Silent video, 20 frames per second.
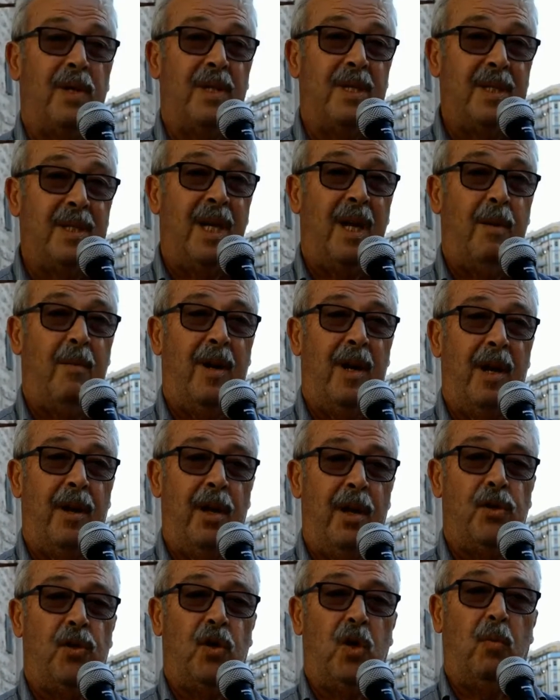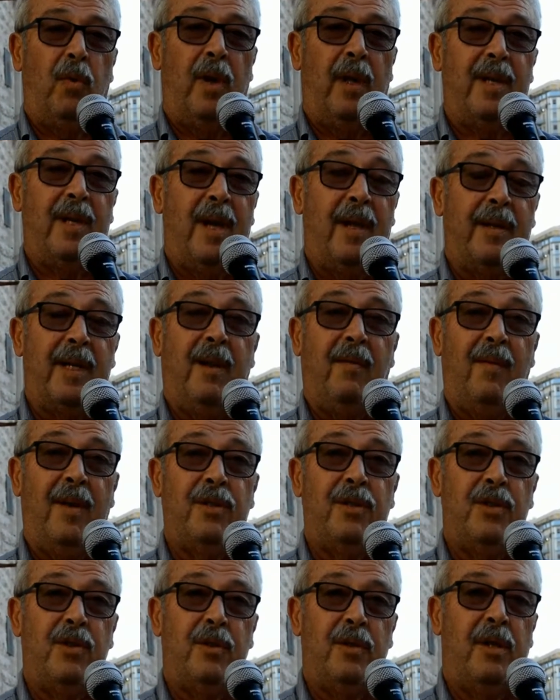insieme le dieci comunità
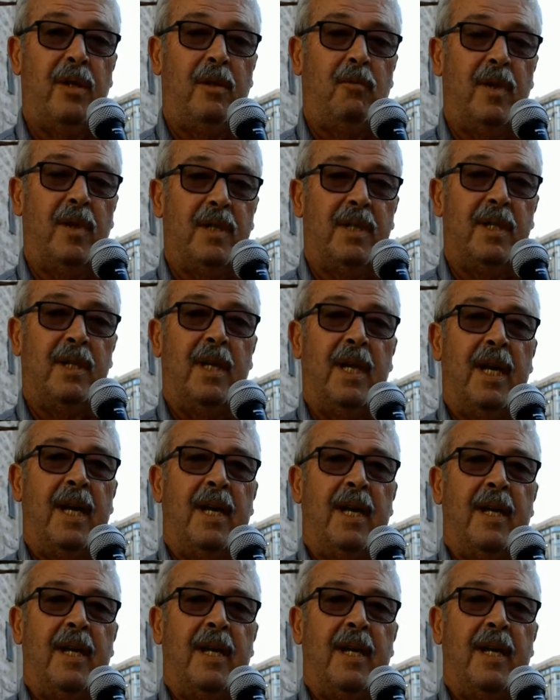attraverso i, questi